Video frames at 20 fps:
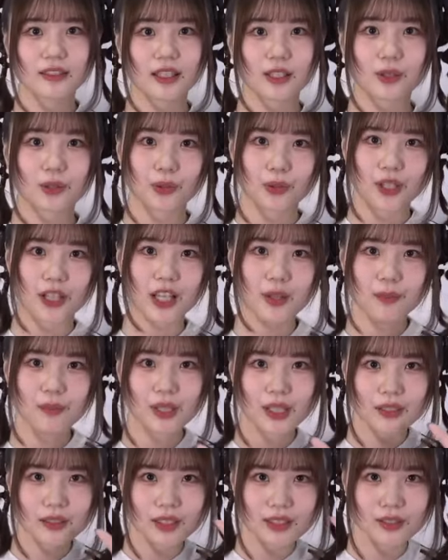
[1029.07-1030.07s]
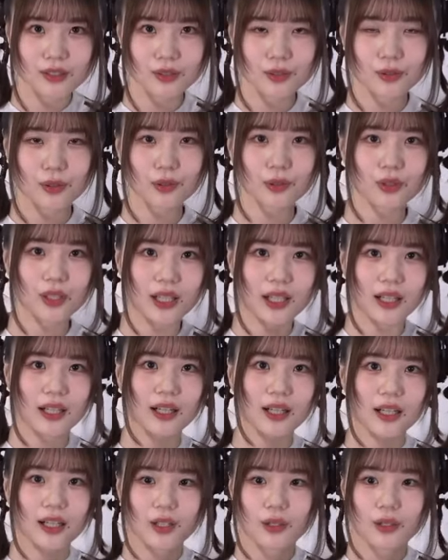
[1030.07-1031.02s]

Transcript: たりとか円盤化することが